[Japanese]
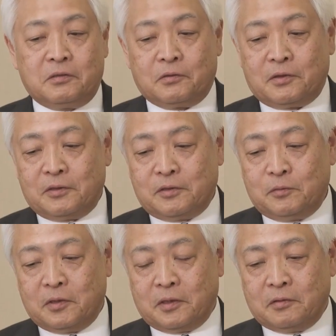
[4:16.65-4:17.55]
で、これは
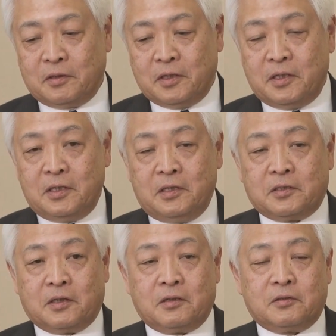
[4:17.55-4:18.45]
罪だけどね、
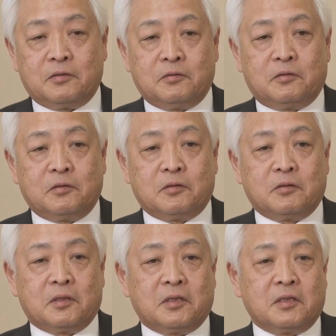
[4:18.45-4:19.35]
チャーチルっていう
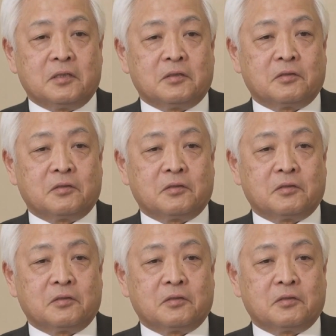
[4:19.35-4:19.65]
のはね、